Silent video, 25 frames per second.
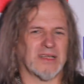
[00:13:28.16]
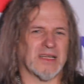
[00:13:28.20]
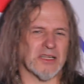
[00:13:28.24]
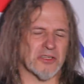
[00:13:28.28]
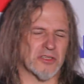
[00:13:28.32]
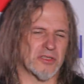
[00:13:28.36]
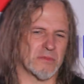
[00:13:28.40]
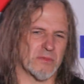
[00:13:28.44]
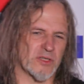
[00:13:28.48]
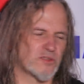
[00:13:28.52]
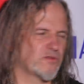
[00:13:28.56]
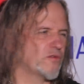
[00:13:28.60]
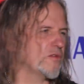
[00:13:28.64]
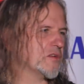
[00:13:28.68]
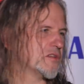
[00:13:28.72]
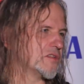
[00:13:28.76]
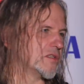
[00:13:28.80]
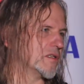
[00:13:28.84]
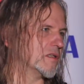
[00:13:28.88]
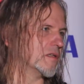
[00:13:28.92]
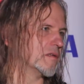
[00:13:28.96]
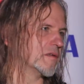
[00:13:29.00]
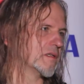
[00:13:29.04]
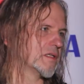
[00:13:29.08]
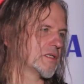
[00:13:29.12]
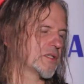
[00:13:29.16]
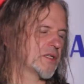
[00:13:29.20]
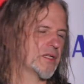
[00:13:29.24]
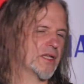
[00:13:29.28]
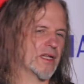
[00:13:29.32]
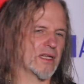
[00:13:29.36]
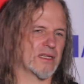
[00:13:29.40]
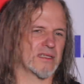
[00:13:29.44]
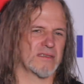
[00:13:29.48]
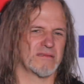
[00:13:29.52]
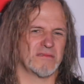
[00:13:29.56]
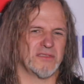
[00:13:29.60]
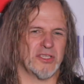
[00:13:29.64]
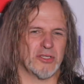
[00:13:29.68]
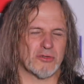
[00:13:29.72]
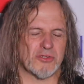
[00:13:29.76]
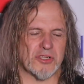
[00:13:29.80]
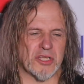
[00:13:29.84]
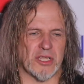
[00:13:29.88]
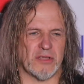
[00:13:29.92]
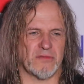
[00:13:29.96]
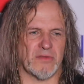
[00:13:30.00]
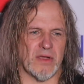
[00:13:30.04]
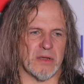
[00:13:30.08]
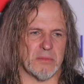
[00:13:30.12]
Każdy ma swój styl, wiesz, ja nie
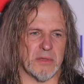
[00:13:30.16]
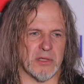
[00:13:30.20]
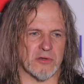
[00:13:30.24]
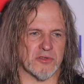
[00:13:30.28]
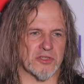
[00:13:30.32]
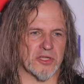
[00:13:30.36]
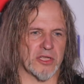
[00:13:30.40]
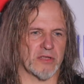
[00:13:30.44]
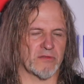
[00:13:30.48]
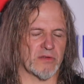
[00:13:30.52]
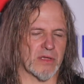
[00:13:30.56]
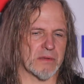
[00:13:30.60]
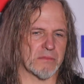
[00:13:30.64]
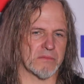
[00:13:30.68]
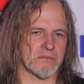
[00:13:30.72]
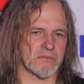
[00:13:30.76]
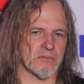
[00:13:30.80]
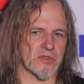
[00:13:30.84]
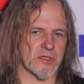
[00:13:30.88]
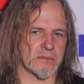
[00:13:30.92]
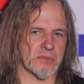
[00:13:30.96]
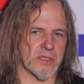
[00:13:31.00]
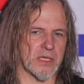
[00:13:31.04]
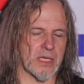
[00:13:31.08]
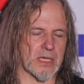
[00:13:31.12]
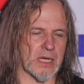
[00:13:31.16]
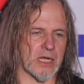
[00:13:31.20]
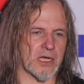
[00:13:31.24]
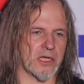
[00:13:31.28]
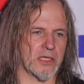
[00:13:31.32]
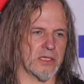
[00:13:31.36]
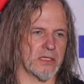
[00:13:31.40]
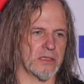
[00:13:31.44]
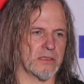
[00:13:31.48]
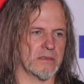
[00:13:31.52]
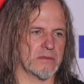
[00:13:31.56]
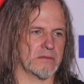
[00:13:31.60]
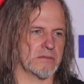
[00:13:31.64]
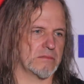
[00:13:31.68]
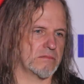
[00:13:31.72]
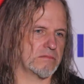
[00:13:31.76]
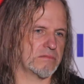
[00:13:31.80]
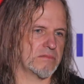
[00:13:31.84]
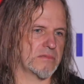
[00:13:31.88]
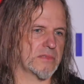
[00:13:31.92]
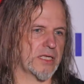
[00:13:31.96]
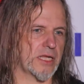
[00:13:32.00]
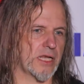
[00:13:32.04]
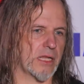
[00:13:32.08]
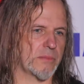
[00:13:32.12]
oczekiwałem, ja oczekiwałem, żeby grali
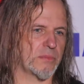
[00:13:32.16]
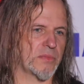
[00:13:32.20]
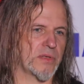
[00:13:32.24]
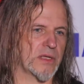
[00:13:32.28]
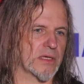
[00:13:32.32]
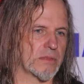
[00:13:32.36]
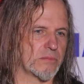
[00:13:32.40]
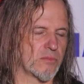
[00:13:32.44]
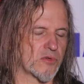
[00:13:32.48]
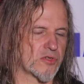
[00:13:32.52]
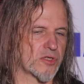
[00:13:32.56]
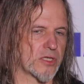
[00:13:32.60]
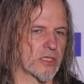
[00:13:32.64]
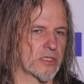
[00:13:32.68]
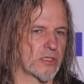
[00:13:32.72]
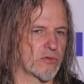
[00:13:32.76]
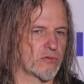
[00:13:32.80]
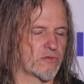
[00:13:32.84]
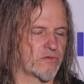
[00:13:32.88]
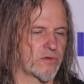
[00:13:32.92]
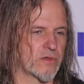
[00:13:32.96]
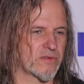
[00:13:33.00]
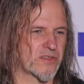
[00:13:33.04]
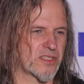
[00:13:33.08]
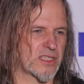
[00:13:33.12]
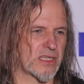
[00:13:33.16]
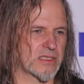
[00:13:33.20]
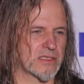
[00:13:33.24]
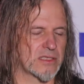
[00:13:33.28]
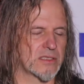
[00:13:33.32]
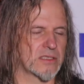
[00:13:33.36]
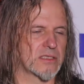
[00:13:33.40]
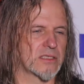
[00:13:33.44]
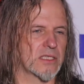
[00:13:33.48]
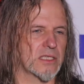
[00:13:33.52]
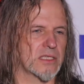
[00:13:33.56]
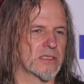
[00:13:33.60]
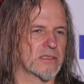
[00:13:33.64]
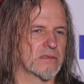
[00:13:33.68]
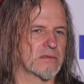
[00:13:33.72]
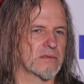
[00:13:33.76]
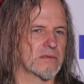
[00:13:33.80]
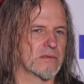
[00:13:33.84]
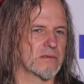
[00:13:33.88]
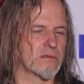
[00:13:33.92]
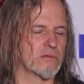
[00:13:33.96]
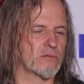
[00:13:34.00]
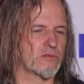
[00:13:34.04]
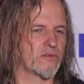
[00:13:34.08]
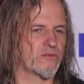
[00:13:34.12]
najlepiej jak można te utwory, te
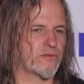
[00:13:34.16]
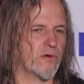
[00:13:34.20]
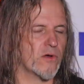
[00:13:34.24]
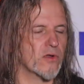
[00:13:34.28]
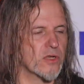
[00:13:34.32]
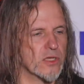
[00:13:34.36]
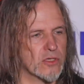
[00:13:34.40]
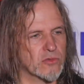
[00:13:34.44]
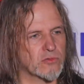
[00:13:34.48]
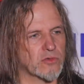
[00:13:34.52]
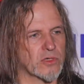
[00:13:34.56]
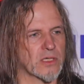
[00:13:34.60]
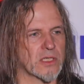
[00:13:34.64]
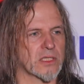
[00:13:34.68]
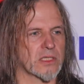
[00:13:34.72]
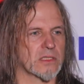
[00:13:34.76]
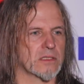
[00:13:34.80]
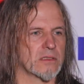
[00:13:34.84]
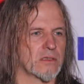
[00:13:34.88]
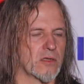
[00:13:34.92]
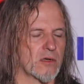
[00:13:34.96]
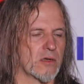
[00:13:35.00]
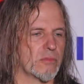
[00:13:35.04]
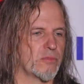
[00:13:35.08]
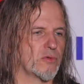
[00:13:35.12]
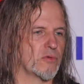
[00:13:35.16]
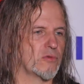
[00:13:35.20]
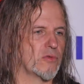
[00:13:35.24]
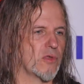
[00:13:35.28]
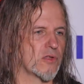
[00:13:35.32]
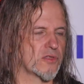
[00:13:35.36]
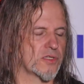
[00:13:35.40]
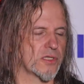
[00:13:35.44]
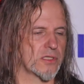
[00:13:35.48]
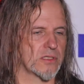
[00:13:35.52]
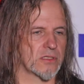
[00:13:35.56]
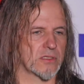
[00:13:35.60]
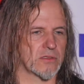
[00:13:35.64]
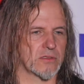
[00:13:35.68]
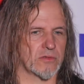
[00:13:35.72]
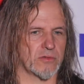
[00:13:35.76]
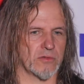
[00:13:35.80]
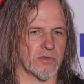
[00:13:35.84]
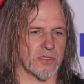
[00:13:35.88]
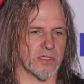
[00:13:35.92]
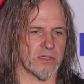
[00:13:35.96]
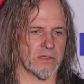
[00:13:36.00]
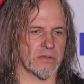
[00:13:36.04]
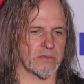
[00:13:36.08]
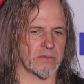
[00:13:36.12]
utwory które robił docent,
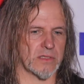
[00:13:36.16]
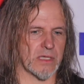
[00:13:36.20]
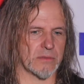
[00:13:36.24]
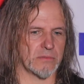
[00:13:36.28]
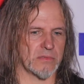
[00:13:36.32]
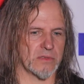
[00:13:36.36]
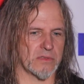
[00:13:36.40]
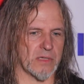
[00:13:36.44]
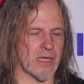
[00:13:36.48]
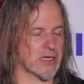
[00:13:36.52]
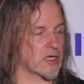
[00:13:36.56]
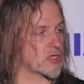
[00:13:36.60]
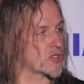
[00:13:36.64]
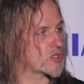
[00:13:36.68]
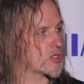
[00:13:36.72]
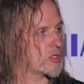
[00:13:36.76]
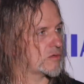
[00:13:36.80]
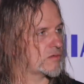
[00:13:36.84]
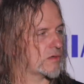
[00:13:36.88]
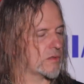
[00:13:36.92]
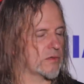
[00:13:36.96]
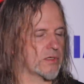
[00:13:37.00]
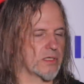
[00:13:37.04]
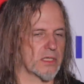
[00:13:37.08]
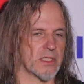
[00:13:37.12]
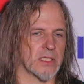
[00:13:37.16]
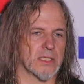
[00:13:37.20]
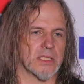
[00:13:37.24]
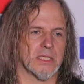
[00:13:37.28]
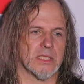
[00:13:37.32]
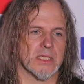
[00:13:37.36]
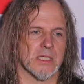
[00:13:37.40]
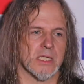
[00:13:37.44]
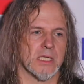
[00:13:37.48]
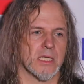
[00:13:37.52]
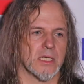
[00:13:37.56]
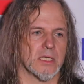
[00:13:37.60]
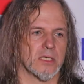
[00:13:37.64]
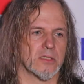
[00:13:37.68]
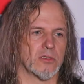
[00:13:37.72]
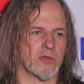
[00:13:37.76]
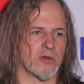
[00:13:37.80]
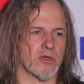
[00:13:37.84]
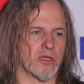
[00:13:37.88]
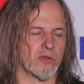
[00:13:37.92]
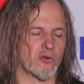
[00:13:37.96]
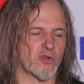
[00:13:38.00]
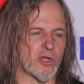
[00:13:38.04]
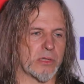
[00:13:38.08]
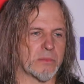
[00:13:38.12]
który jakby aranżował, nie?
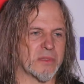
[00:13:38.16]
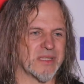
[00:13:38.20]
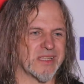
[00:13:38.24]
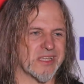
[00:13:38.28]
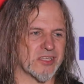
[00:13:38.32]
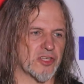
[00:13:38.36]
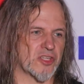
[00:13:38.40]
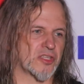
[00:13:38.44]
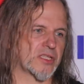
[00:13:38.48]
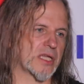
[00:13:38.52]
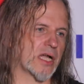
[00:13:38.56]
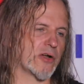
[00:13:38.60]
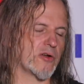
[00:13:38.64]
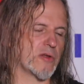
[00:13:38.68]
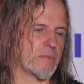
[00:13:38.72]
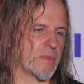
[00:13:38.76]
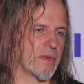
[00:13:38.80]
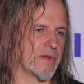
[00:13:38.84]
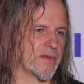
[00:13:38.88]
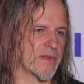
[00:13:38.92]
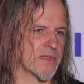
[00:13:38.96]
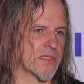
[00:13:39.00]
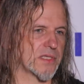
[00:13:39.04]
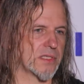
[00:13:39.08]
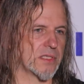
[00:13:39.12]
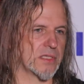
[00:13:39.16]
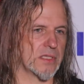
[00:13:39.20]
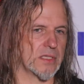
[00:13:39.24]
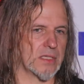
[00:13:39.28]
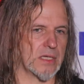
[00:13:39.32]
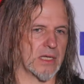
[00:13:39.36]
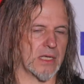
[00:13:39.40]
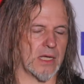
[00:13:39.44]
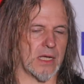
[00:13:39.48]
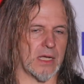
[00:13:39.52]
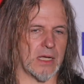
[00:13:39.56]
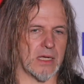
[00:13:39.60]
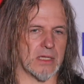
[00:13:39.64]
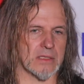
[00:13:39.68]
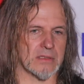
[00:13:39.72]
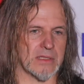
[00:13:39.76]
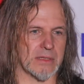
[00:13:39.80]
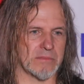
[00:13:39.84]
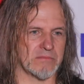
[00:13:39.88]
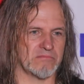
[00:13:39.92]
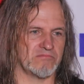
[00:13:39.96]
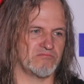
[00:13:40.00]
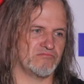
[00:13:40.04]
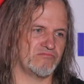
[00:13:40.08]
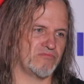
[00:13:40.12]
To one już jakby narzucały pewien styl, a
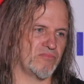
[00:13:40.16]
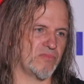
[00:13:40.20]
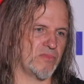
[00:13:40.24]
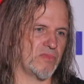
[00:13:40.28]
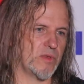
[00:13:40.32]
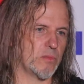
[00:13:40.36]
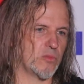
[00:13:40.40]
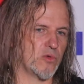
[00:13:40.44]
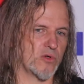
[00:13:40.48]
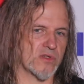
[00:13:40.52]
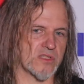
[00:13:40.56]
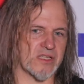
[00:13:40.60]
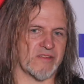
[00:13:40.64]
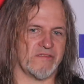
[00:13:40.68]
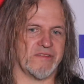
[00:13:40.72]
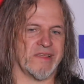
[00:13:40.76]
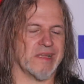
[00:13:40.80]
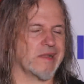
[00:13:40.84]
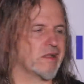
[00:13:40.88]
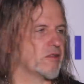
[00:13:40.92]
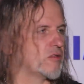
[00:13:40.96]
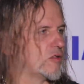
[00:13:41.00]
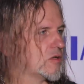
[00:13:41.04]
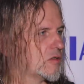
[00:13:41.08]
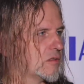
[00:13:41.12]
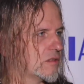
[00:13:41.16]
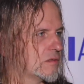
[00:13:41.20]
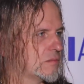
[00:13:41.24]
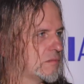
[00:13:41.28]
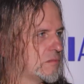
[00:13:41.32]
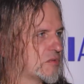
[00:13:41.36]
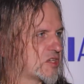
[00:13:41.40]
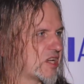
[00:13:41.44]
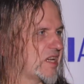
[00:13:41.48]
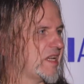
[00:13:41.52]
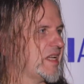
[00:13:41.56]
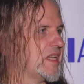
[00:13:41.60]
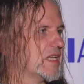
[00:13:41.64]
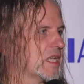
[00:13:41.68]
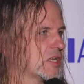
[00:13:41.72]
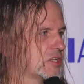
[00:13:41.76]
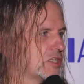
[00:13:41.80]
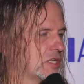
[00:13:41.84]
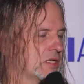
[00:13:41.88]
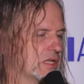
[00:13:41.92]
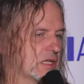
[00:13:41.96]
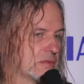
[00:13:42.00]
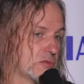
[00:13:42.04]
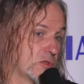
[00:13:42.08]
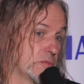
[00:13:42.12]
tam nie było za wiele do
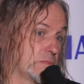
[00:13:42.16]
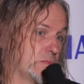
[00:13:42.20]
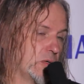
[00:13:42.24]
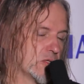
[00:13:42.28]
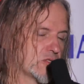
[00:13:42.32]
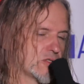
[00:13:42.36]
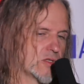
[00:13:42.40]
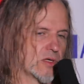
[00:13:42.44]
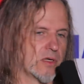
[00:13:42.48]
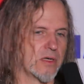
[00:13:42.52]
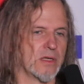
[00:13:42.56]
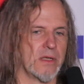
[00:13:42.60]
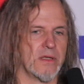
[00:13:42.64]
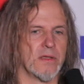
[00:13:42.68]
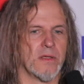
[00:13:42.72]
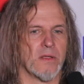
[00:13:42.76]
przeinaczenia, w po co.